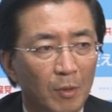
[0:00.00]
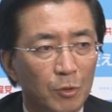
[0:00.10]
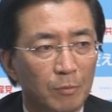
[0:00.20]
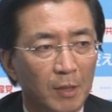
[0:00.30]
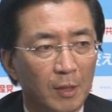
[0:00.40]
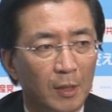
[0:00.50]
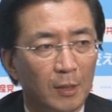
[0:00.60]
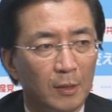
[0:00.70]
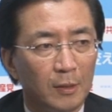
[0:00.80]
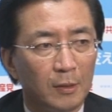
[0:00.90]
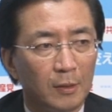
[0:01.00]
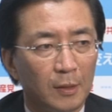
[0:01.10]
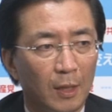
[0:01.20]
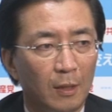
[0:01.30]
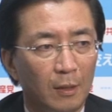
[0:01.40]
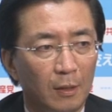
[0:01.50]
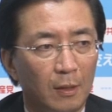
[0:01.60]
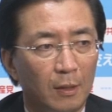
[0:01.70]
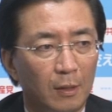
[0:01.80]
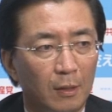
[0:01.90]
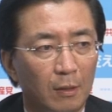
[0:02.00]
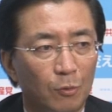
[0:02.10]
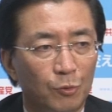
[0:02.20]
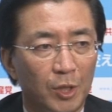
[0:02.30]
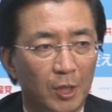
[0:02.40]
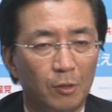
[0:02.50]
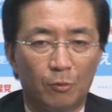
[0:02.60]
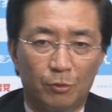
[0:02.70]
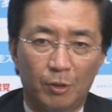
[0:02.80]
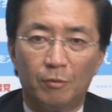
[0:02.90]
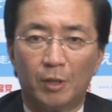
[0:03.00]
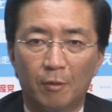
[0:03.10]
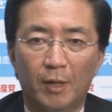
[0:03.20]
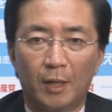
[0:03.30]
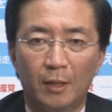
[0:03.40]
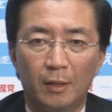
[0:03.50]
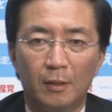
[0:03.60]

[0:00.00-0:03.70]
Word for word: 大島さんが後任にということについては、